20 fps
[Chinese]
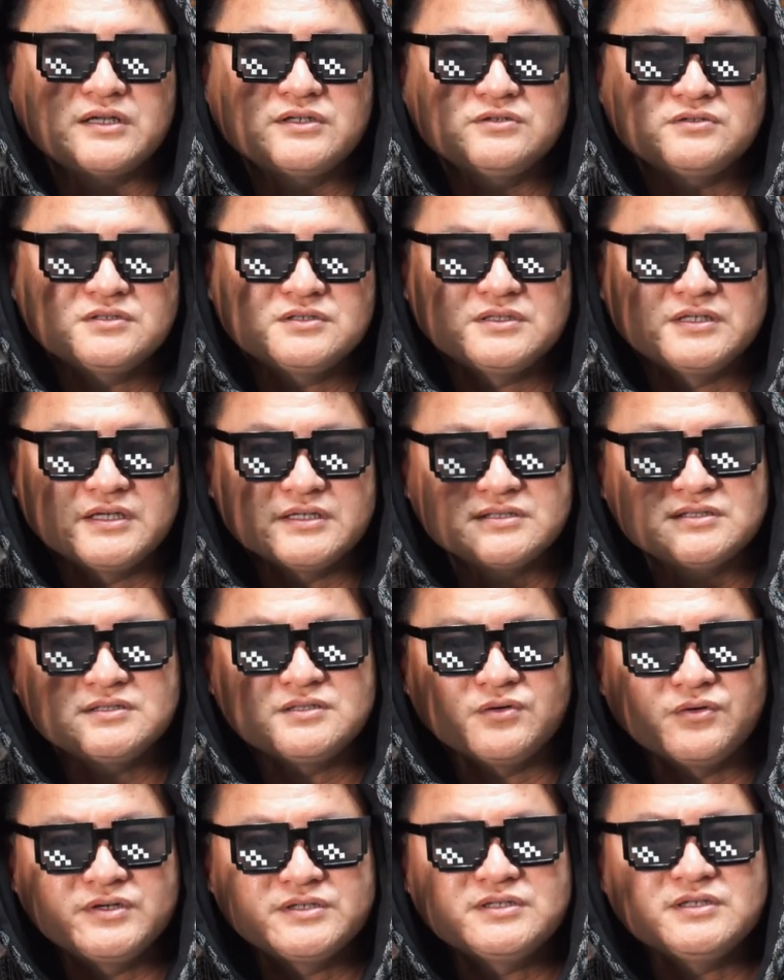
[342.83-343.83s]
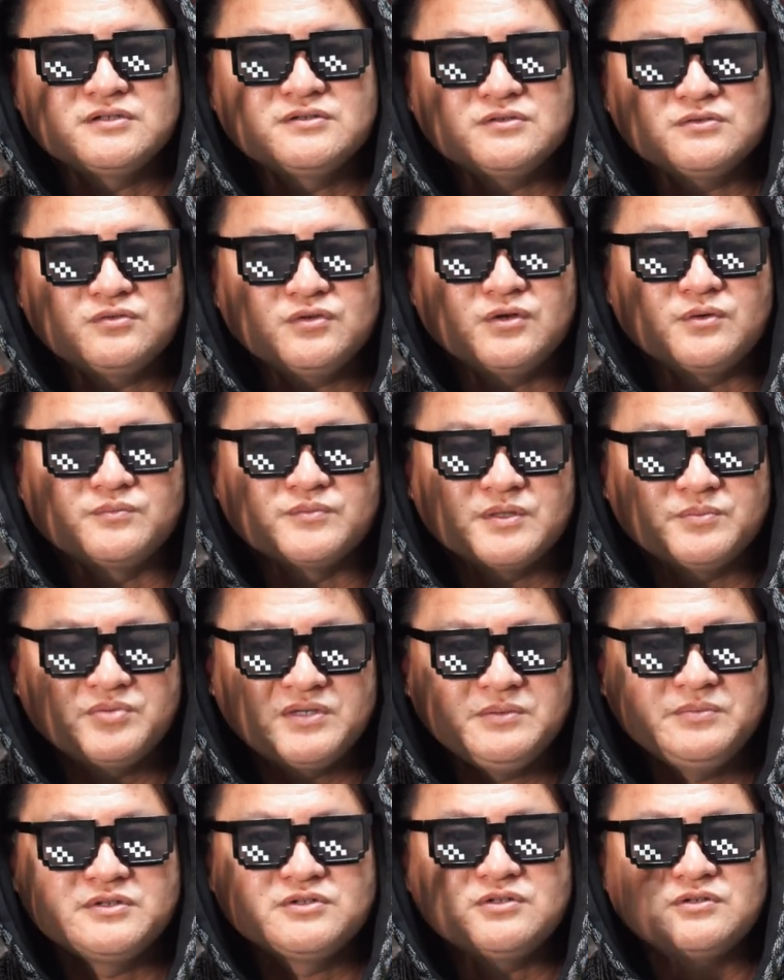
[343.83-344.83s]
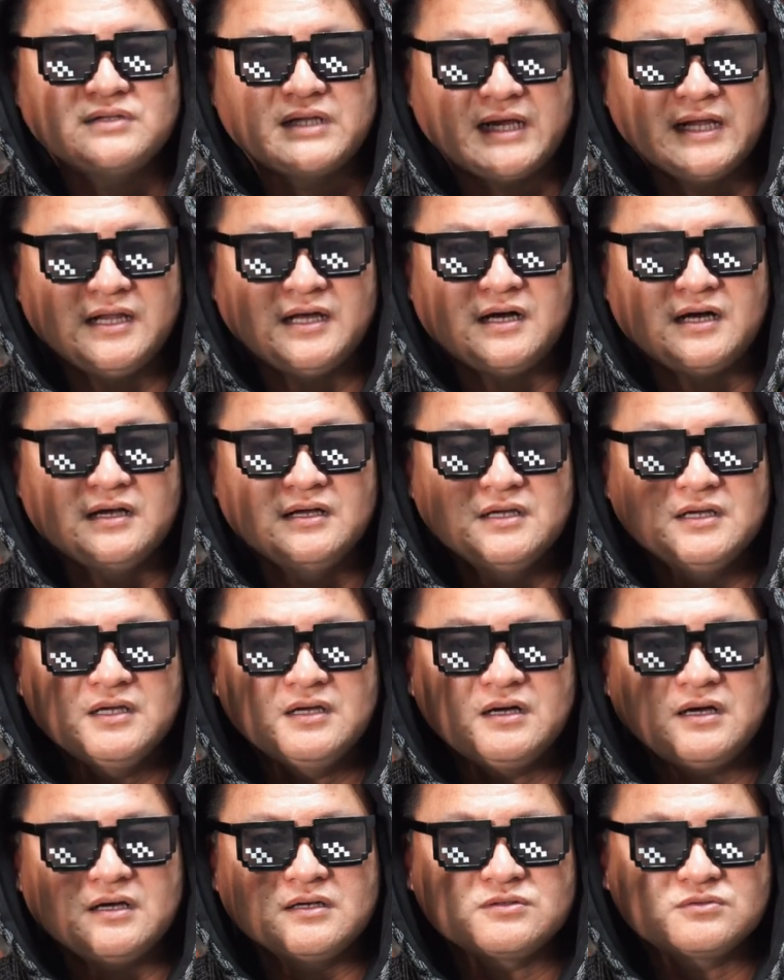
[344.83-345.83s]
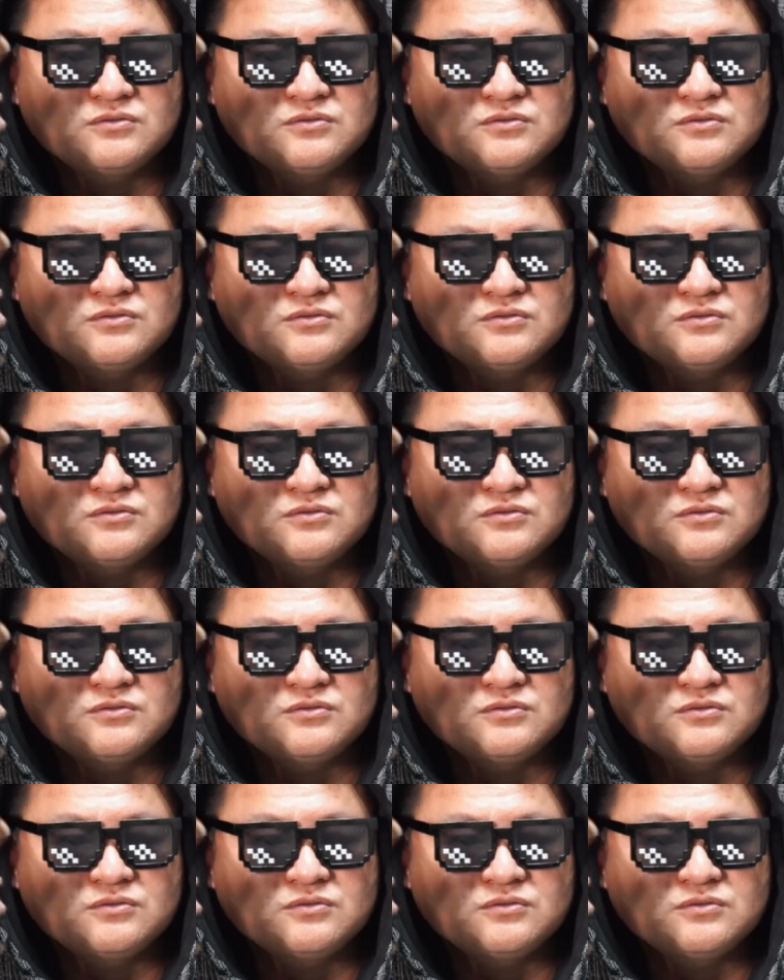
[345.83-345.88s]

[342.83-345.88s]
就是也是有一些人就对我们的批评就来了啊啊，